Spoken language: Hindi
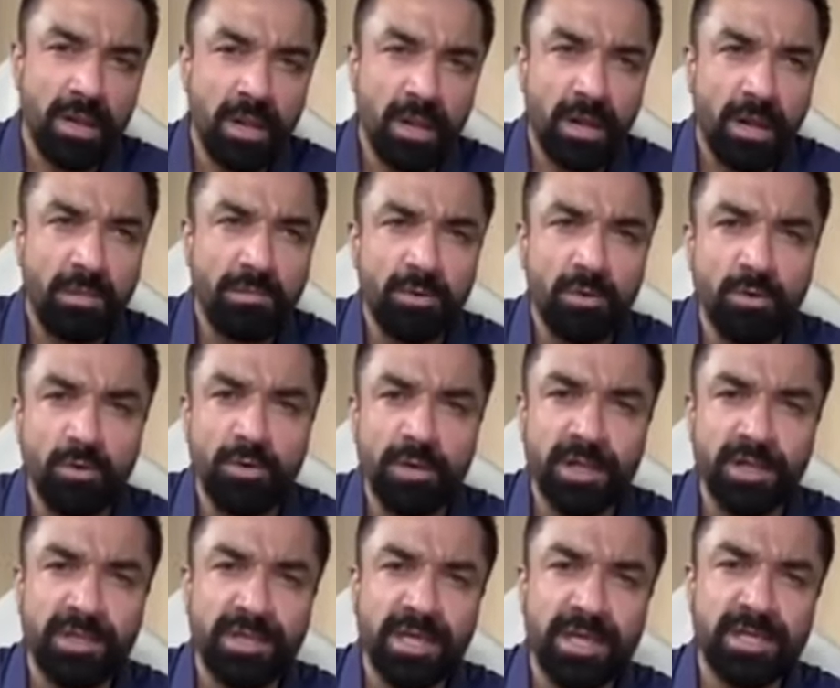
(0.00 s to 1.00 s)
हम लोगों ने
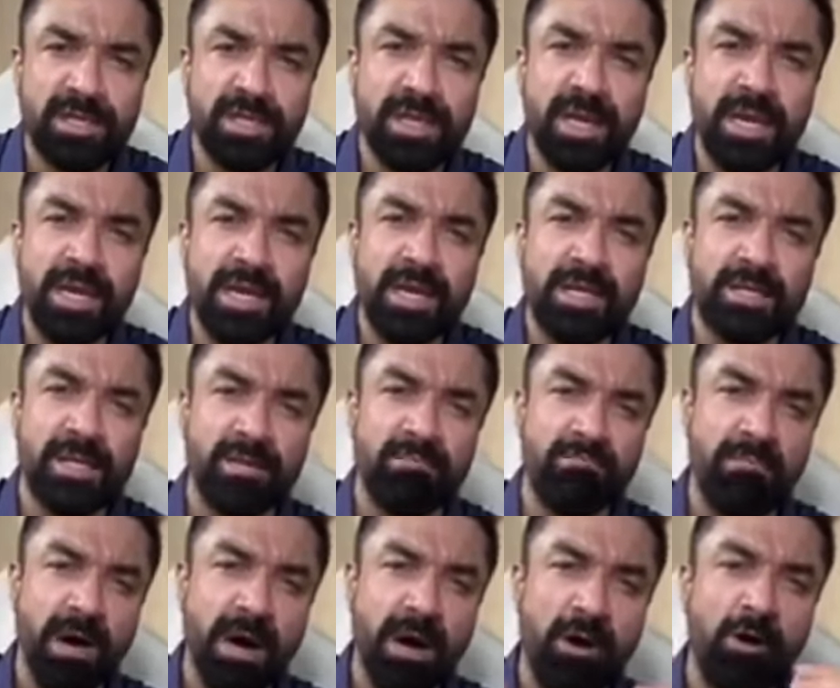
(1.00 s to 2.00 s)
देश का एक ऐसा
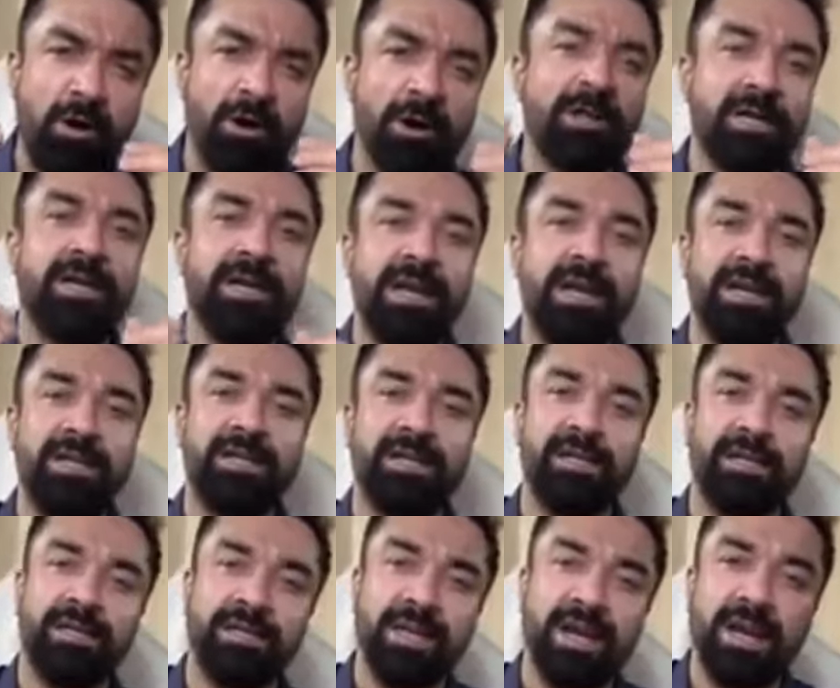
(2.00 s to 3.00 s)
माहौल क्रिएट कर
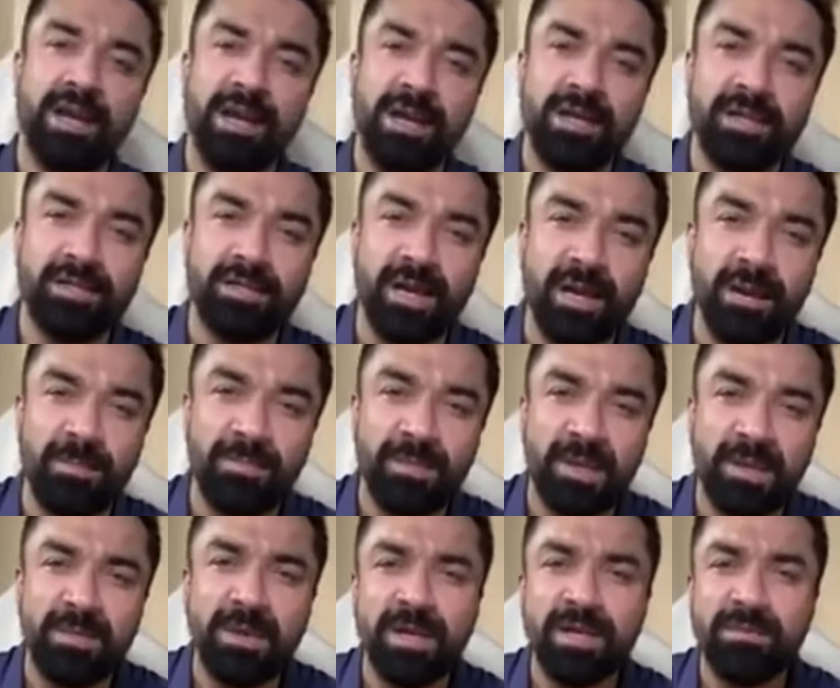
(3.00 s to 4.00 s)
दिया है जहां पे
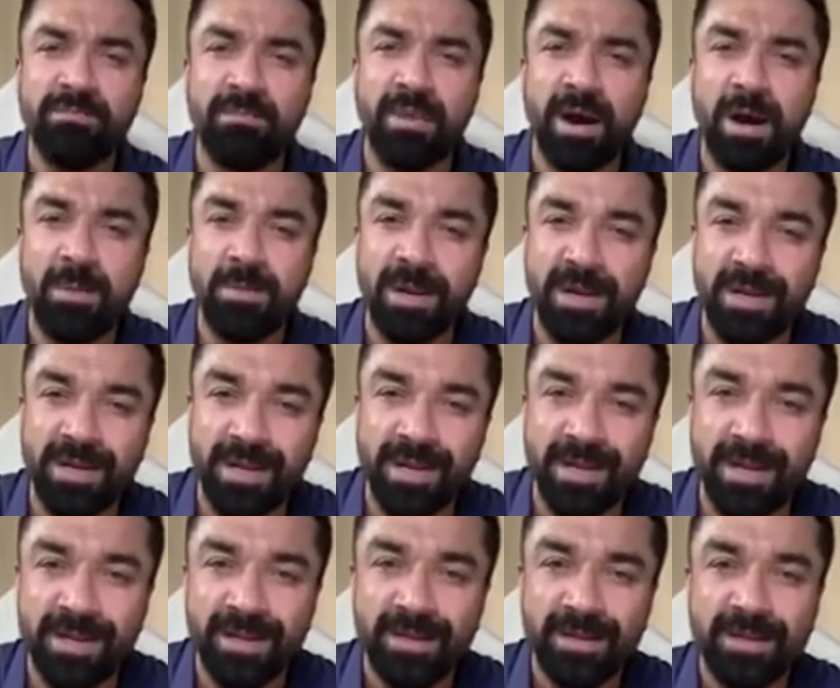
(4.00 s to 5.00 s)
हमारी मां
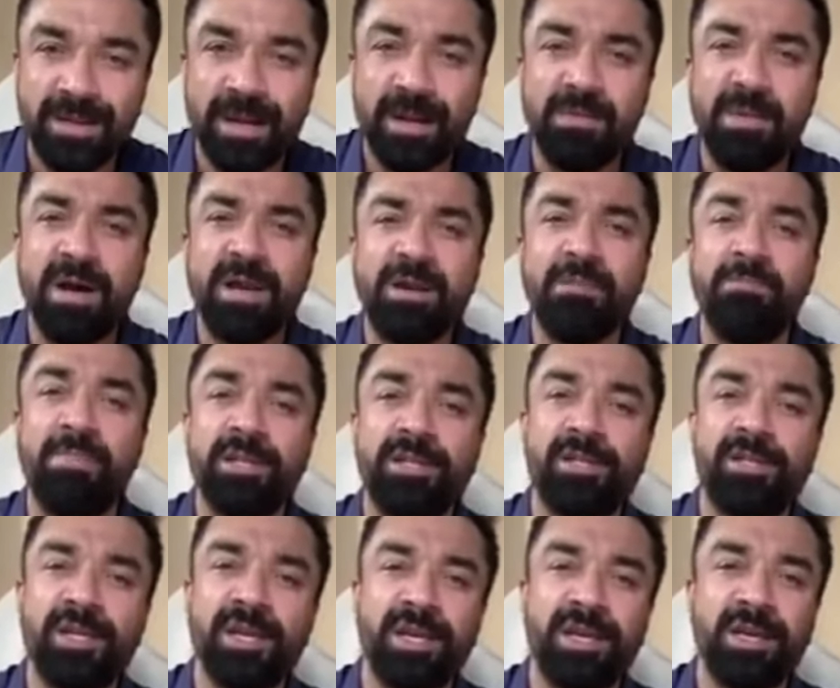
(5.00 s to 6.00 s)
बहनें हमारे
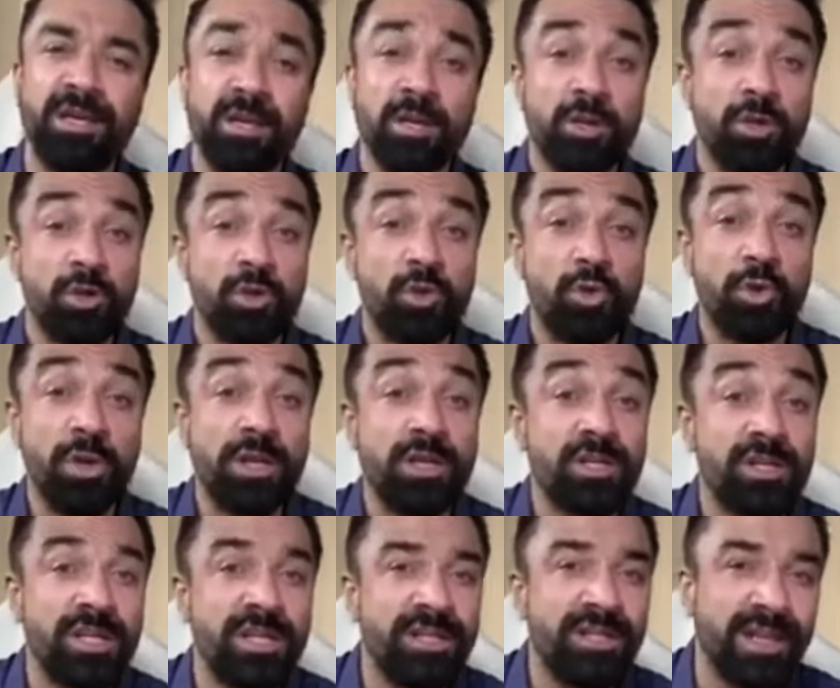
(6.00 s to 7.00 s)
बच्चे
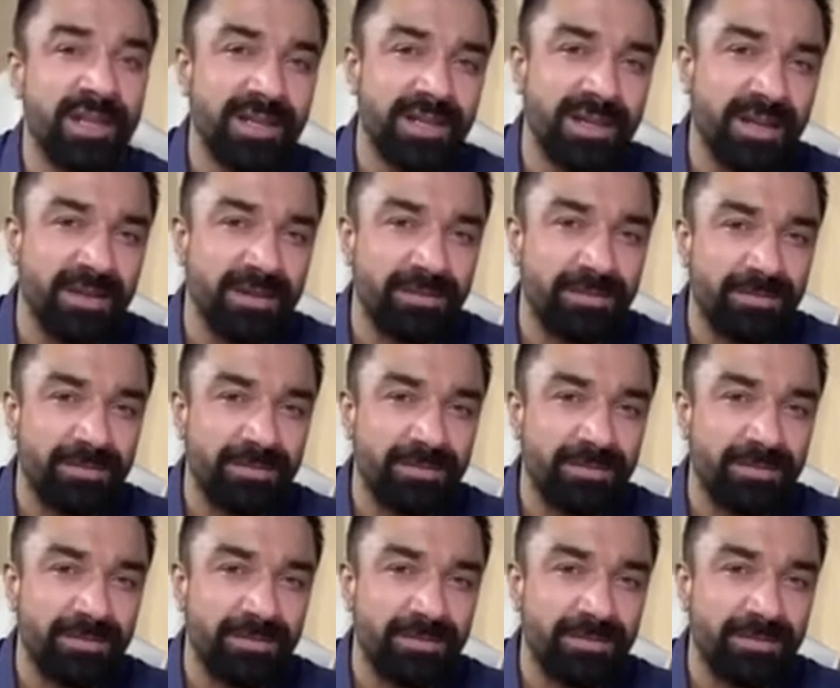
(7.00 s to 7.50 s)
सुरक्षित नहीं है